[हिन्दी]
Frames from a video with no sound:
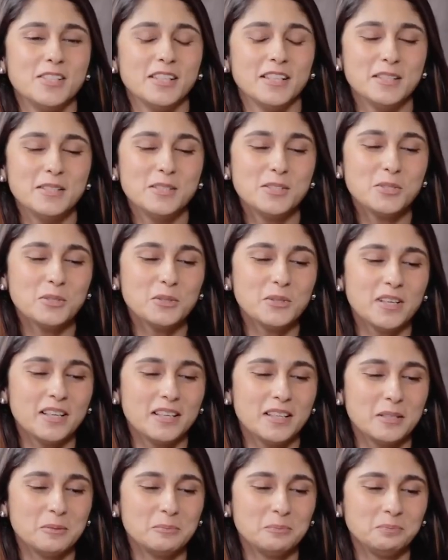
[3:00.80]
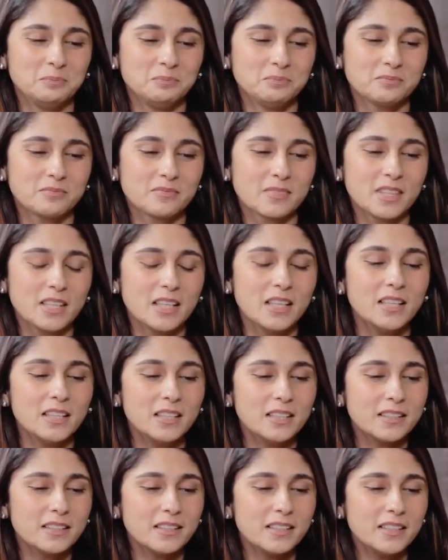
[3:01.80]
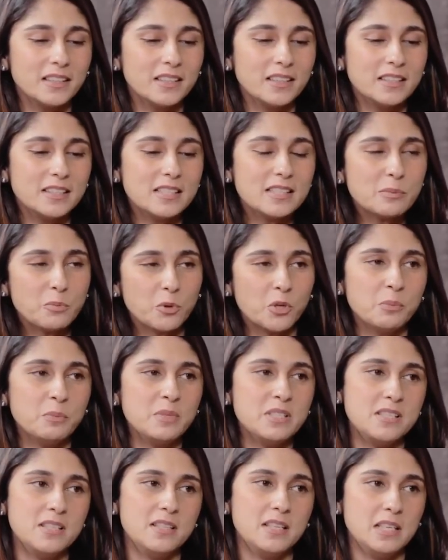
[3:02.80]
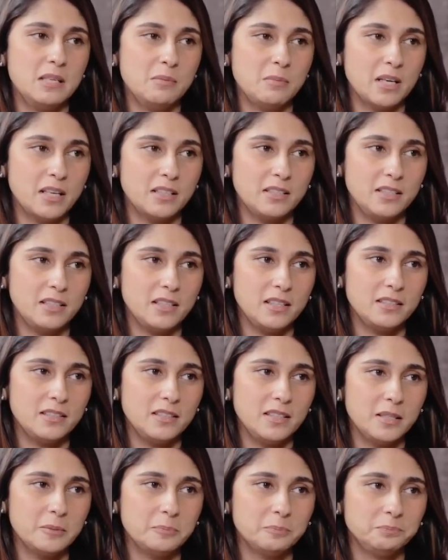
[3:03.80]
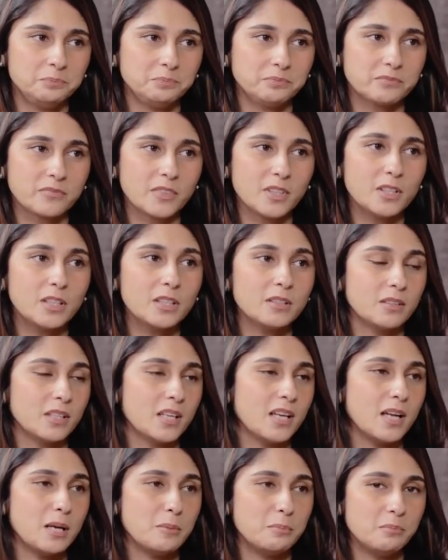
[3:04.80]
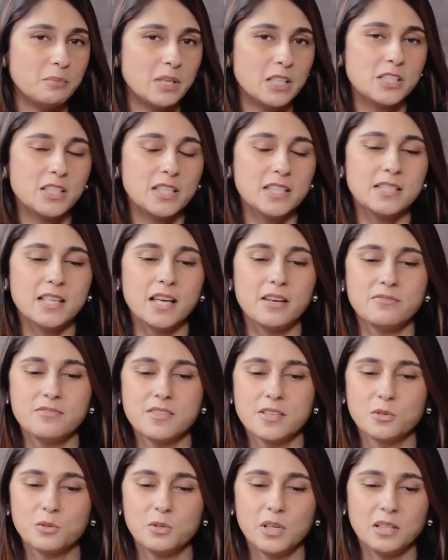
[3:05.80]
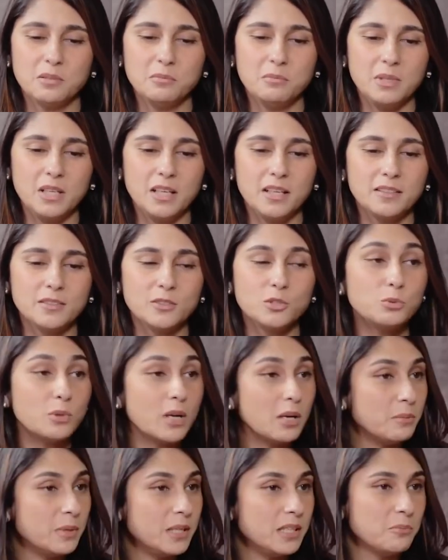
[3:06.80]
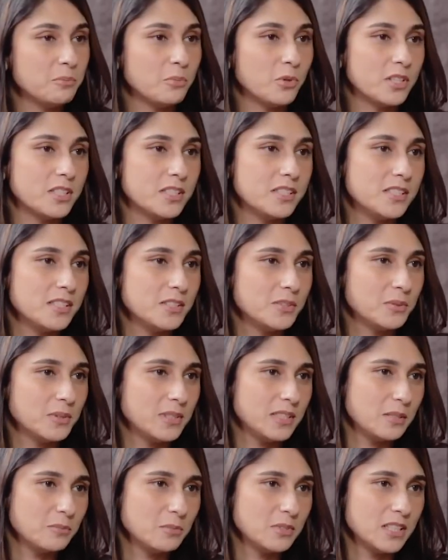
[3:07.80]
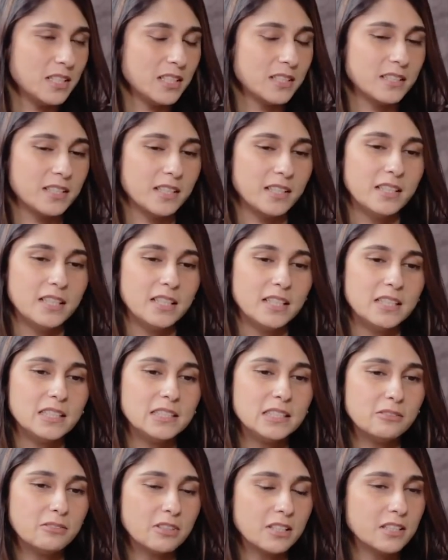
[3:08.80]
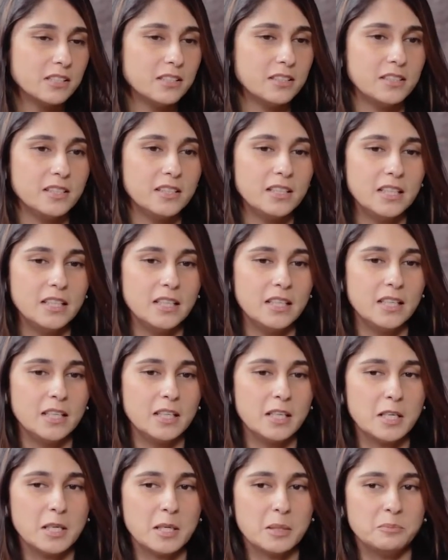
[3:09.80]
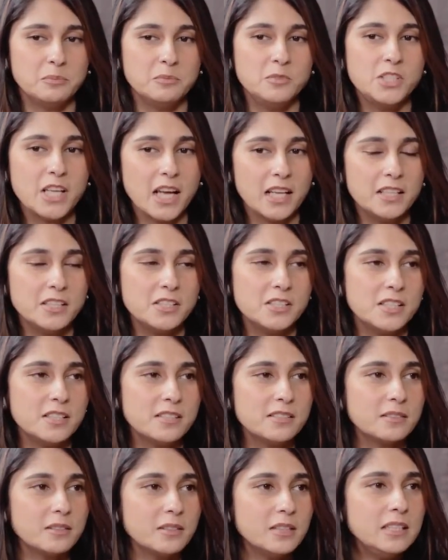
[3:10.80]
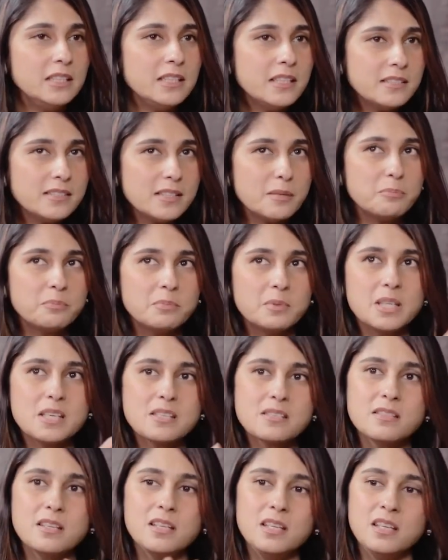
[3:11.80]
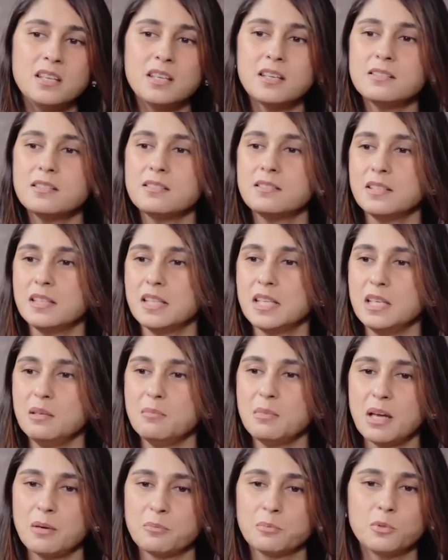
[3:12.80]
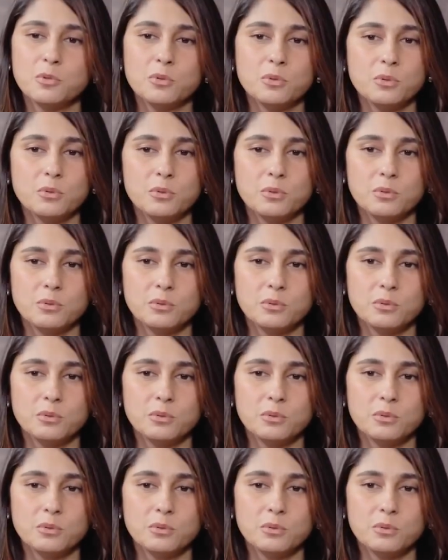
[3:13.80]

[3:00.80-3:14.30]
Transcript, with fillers: अच्छा सो डिसअपॉइंटमेंट ज़िंदगी में आती रहती हैं आप माशाल्लाह से हाफ से कुरान भी हैं दुआ बड़ी इंपॉर्टेंट चीज़ होती है मुझे लगता है तवक्ल चैलेंजेस um, ये सब किस तरीके से ज़िंदगी में आपको